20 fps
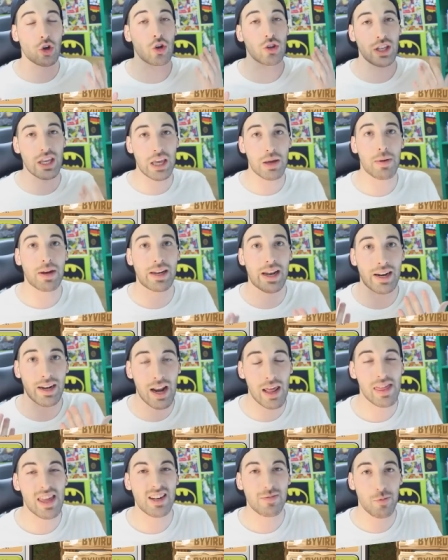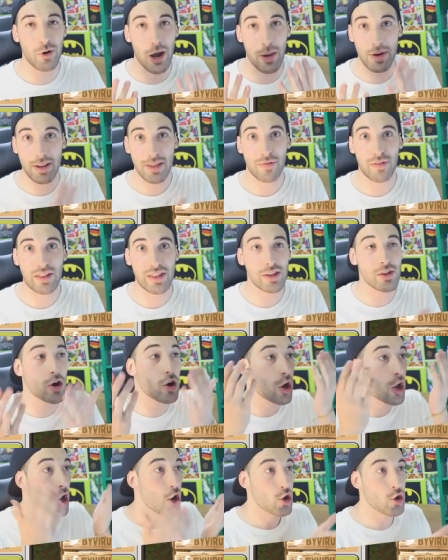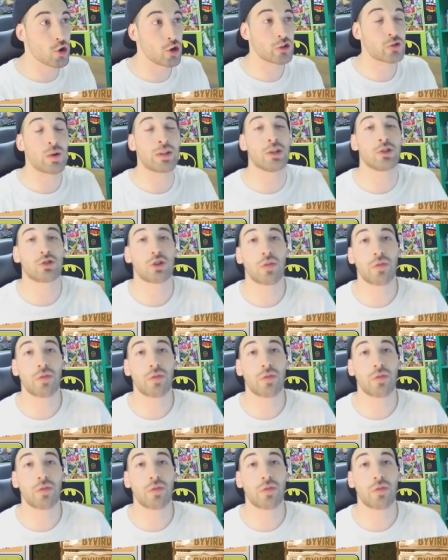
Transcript: solo te llevas las gracias por haber defendido y unos cuantos